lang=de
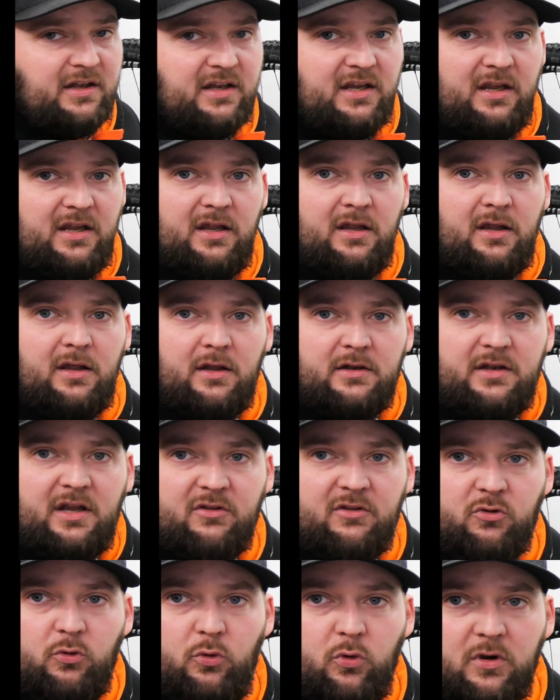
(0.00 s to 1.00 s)
Die,
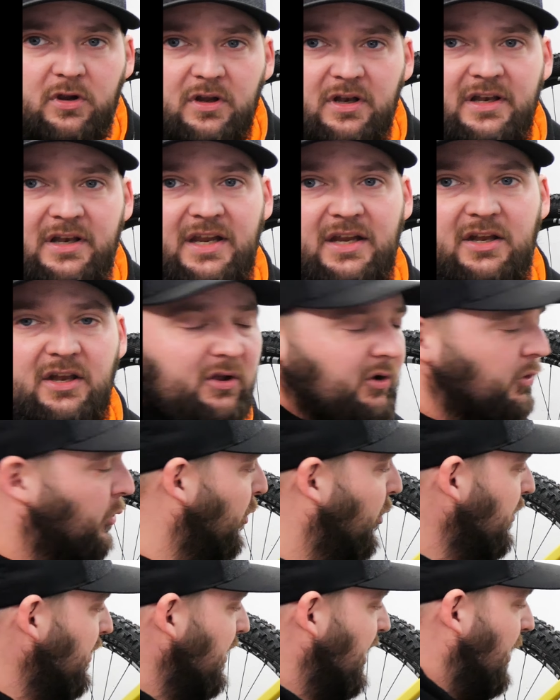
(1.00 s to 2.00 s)
der Zug liegt
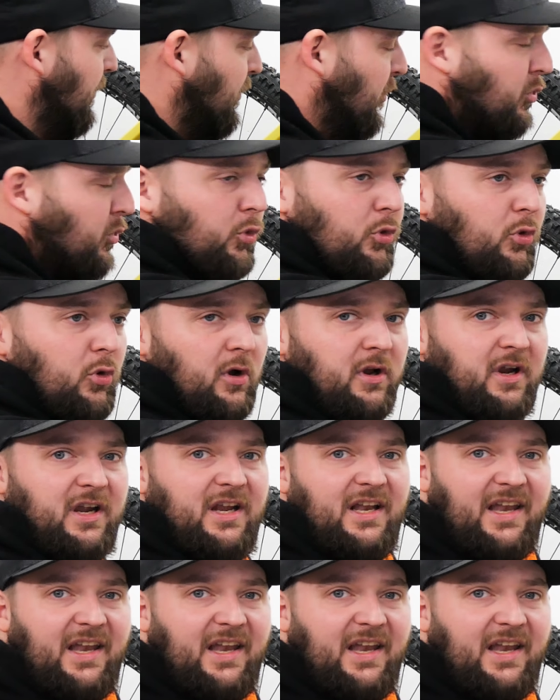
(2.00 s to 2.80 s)
unten am Motor ein